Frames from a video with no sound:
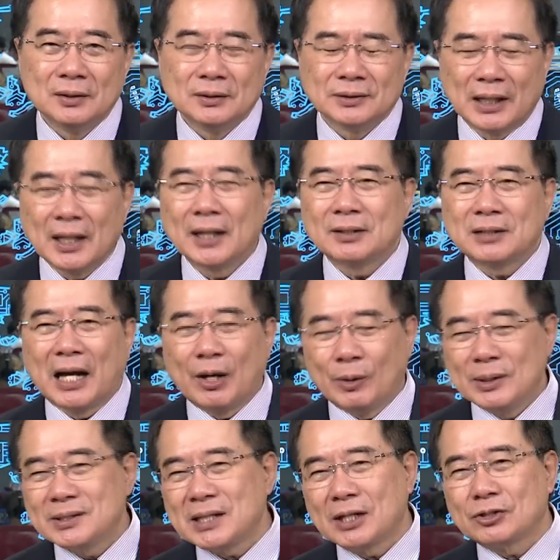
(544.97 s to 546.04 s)
当然，打
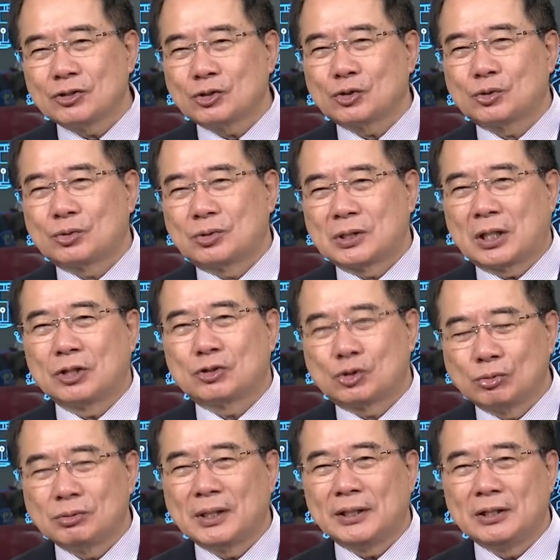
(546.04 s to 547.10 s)
完仗这个
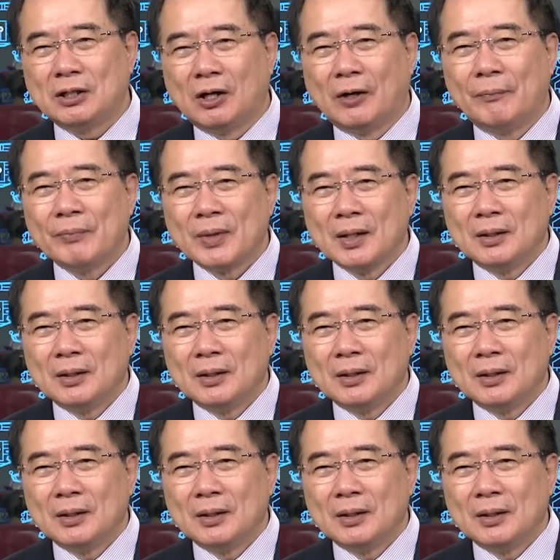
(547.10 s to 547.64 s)
输了以后，